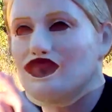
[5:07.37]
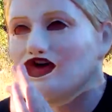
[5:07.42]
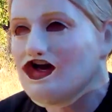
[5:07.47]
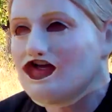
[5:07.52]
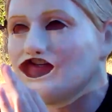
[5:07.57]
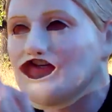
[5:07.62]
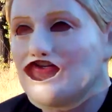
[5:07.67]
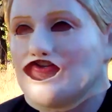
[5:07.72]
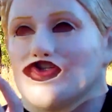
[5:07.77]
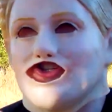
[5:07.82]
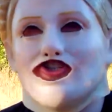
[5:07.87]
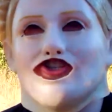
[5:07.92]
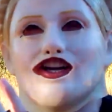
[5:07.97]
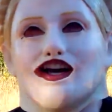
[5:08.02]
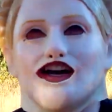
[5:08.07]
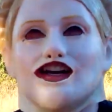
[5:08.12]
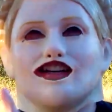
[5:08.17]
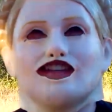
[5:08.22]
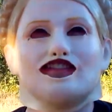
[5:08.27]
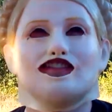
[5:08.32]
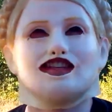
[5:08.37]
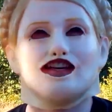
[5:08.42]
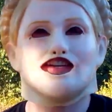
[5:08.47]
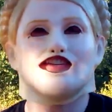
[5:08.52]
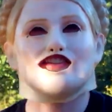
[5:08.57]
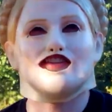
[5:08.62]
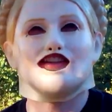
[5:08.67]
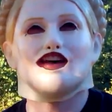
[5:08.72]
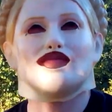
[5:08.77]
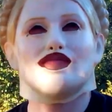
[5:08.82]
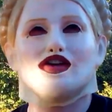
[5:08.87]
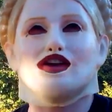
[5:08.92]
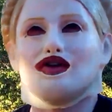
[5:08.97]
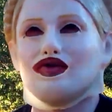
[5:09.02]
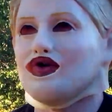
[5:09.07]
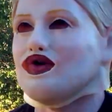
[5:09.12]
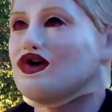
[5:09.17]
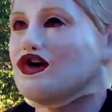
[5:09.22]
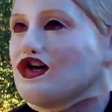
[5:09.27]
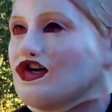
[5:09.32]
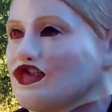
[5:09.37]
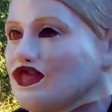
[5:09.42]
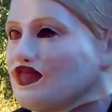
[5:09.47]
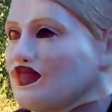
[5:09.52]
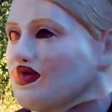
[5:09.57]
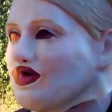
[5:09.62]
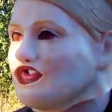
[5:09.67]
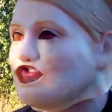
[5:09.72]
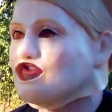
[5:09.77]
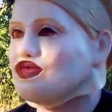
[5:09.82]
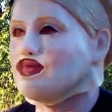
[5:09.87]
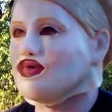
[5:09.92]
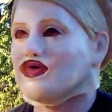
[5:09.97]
один шаг остался до мирового господства,